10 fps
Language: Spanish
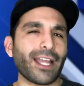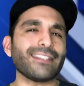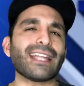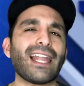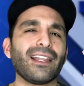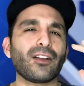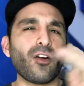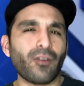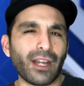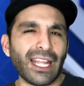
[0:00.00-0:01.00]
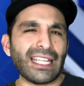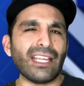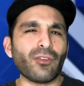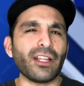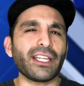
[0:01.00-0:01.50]
qué tal corren
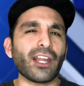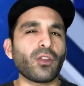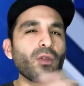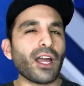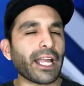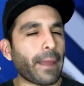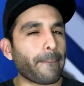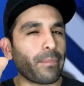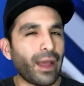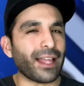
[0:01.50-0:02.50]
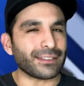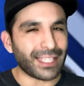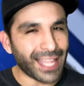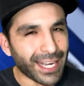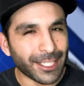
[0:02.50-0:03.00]
y cualquier duda que puedan
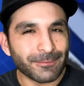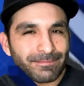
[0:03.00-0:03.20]
tener.